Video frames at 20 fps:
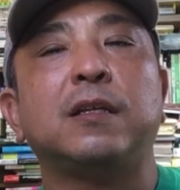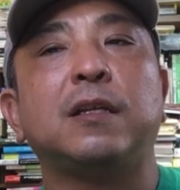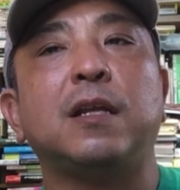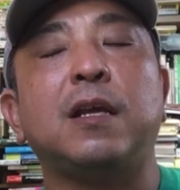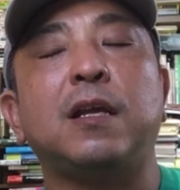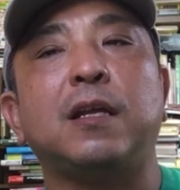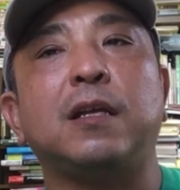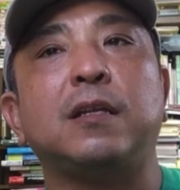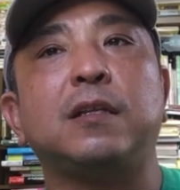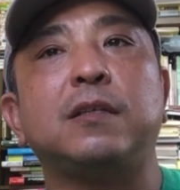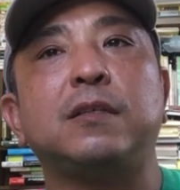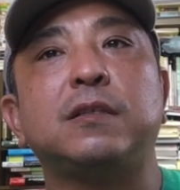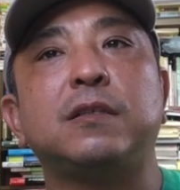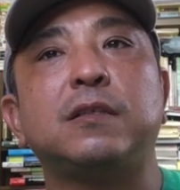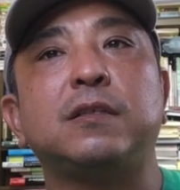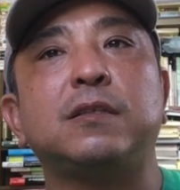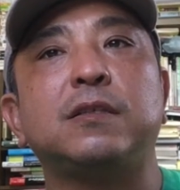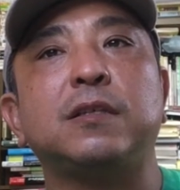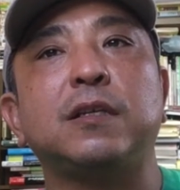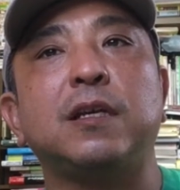で
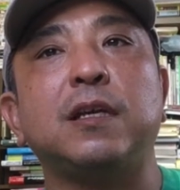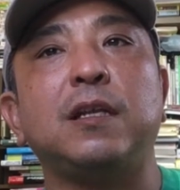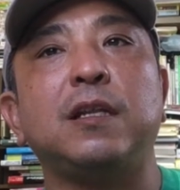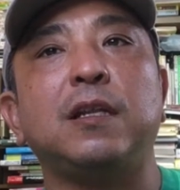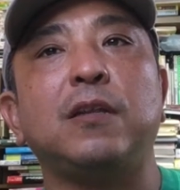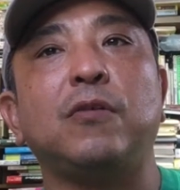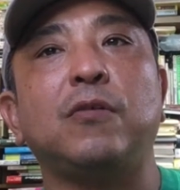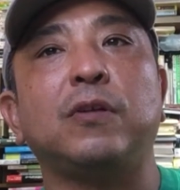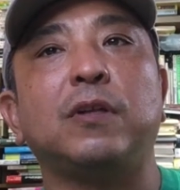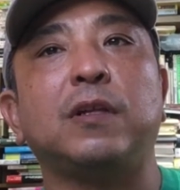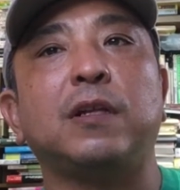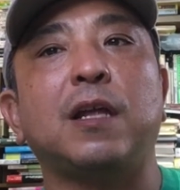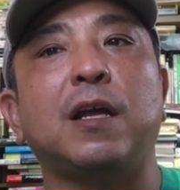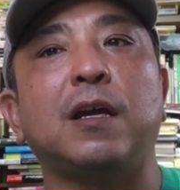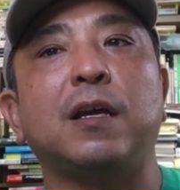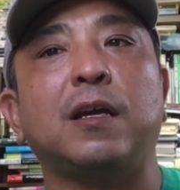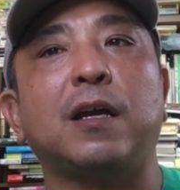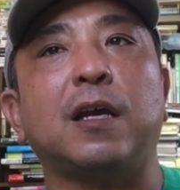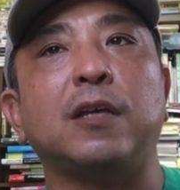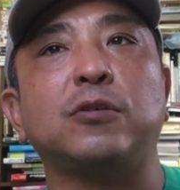次の
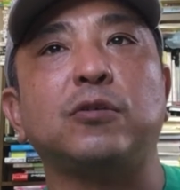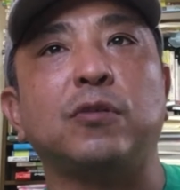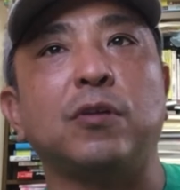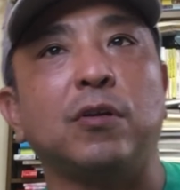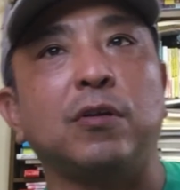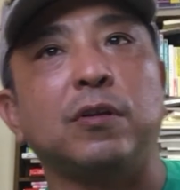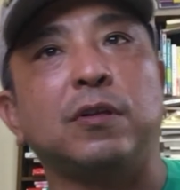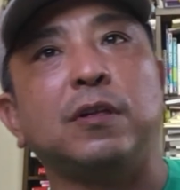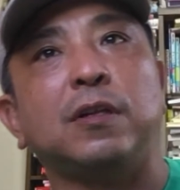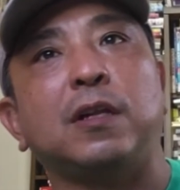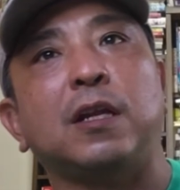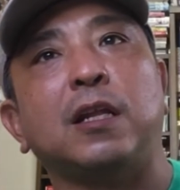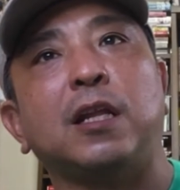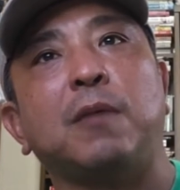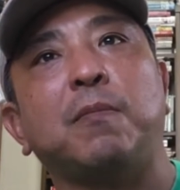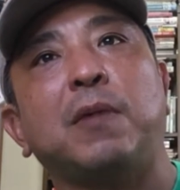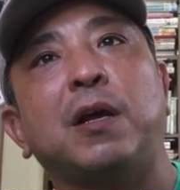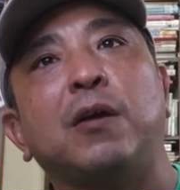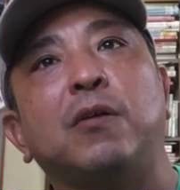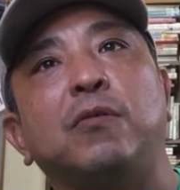段階その
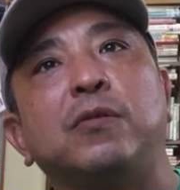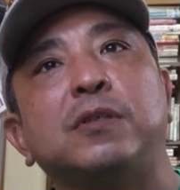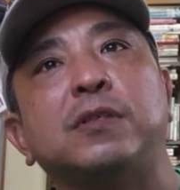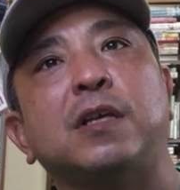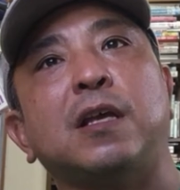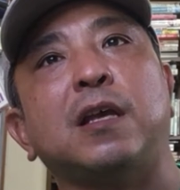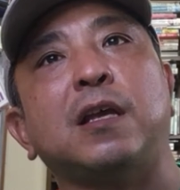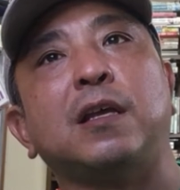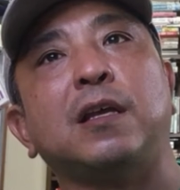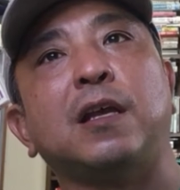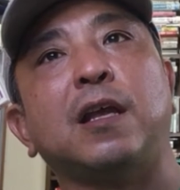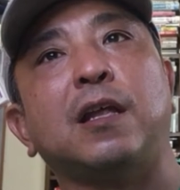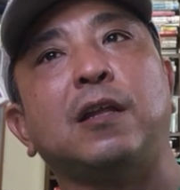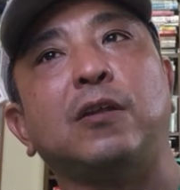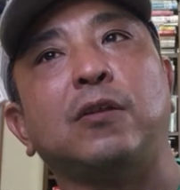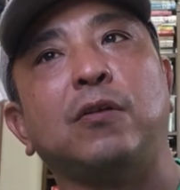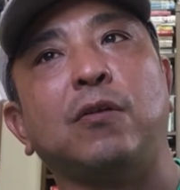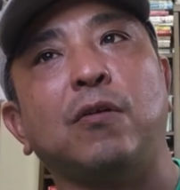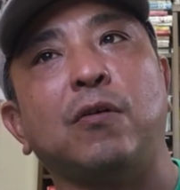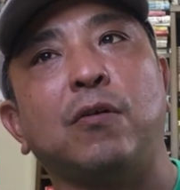7万5,000
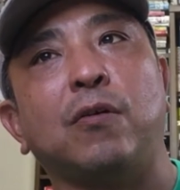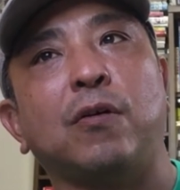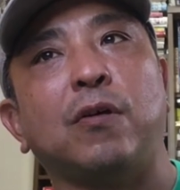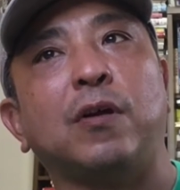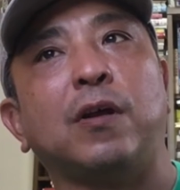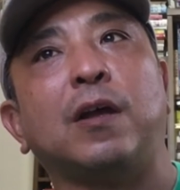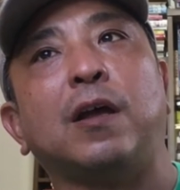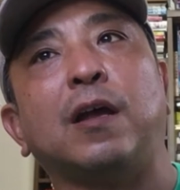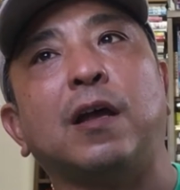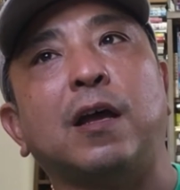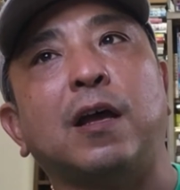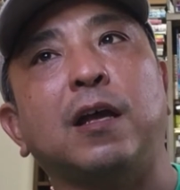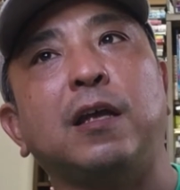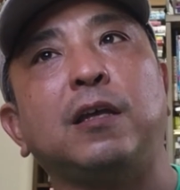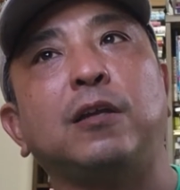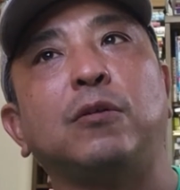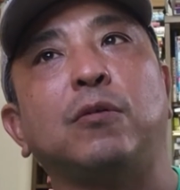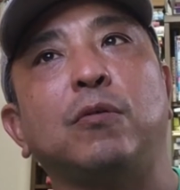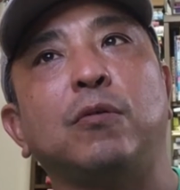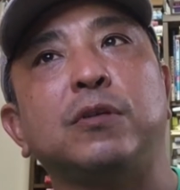円の
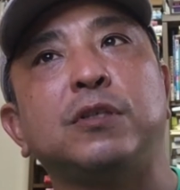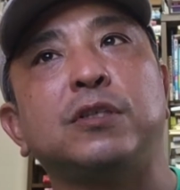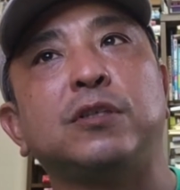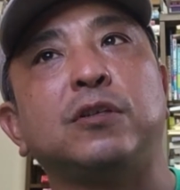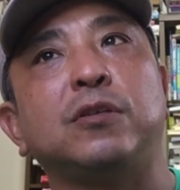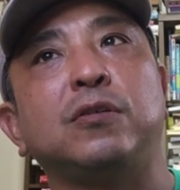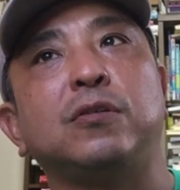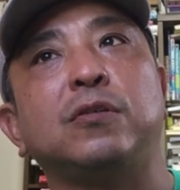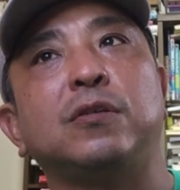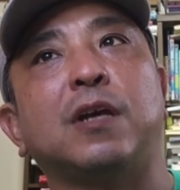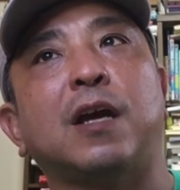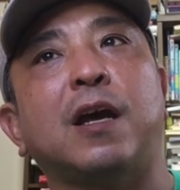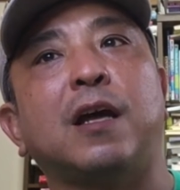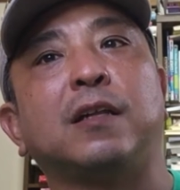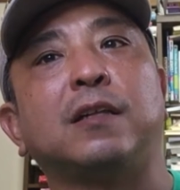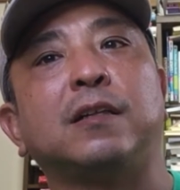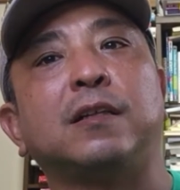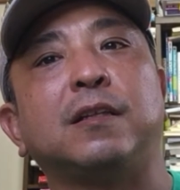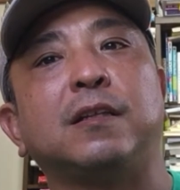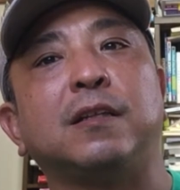配当支給が
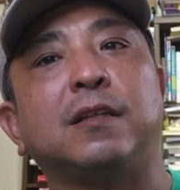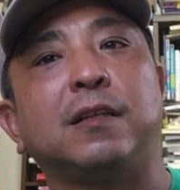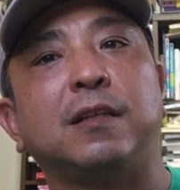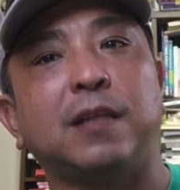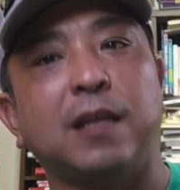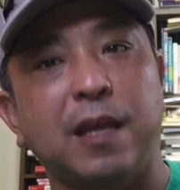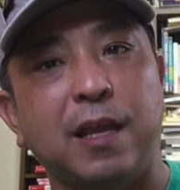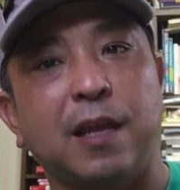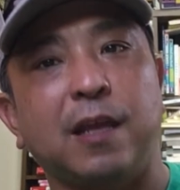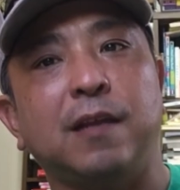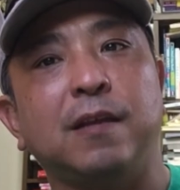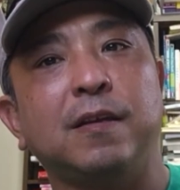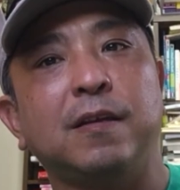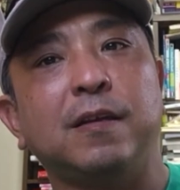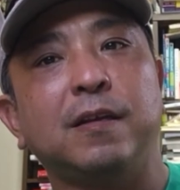あって